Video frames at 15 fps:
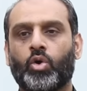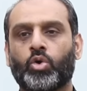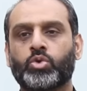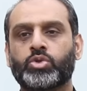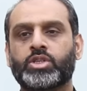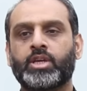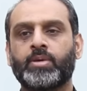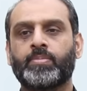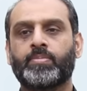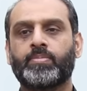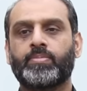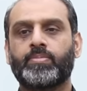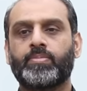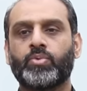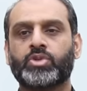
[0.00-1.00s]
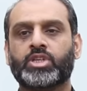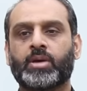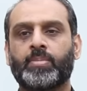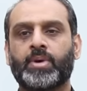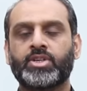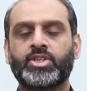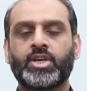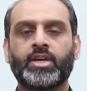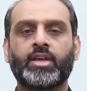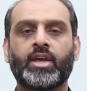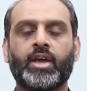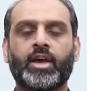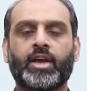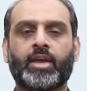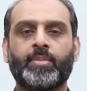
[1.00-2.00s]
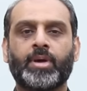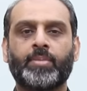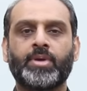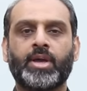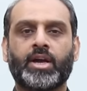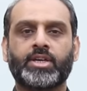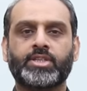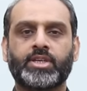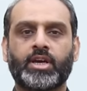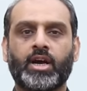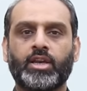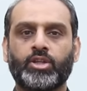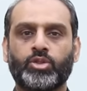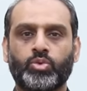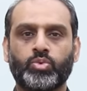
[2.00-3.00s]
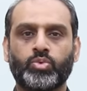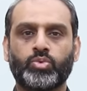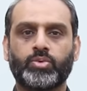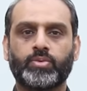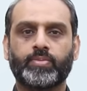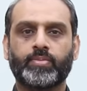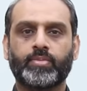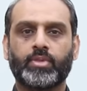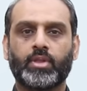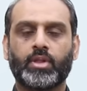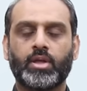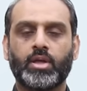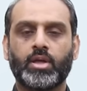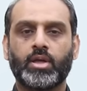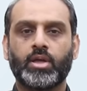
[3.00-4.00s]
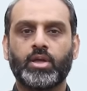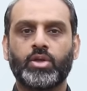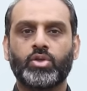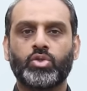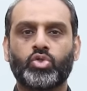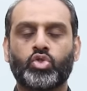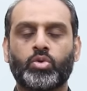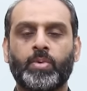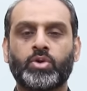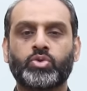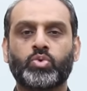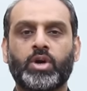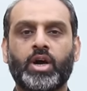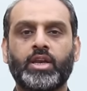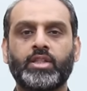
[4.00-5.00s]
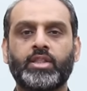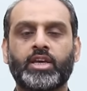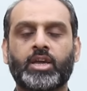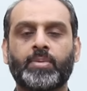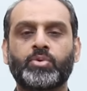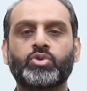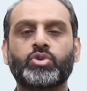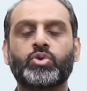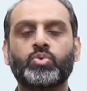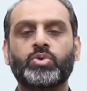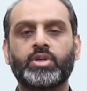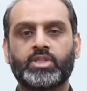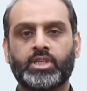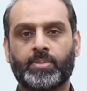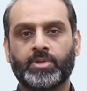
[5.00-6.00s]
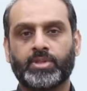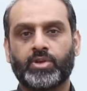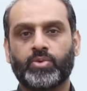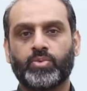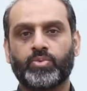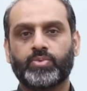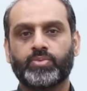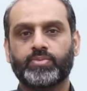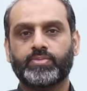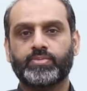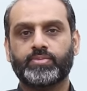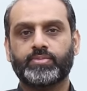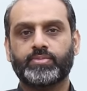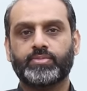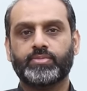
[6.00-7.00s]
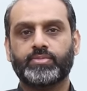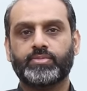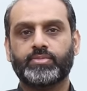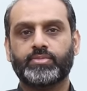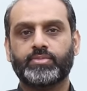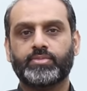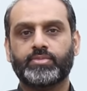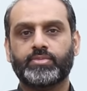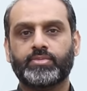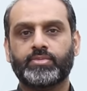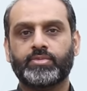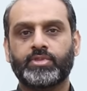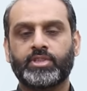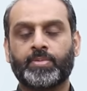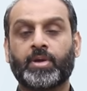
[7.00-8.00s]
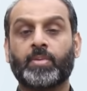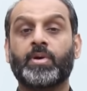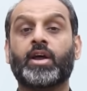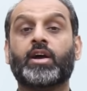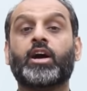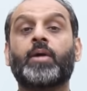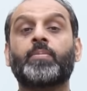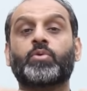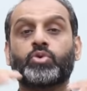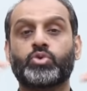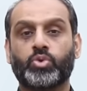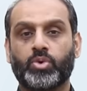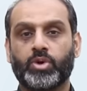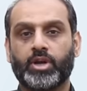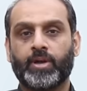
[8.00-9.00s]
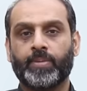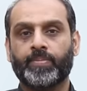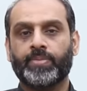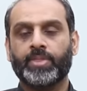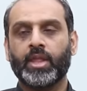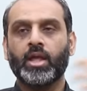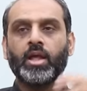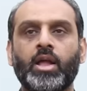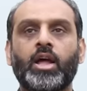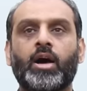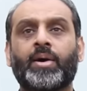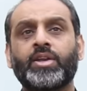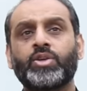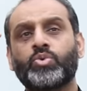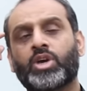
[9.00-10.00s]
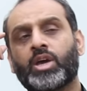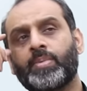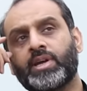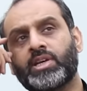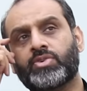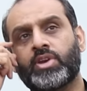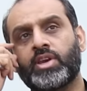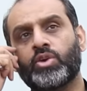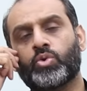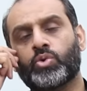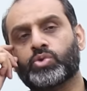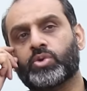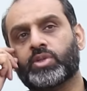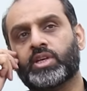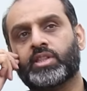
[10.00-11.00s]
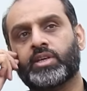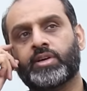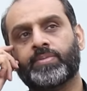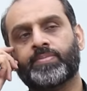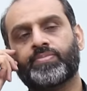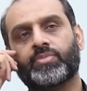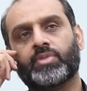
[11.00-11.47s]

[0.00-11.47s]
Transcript: और उसकी उसका मंशा ये है कि मैं भी आगे से गाली दूँ तो मैं उसको गाली दे के मैं उसे क्यों ठीक साबित करूँ जबकि मेरा काम कुछ हो गया अरे यूके में एक ट्रेनिंग कोर्स होता था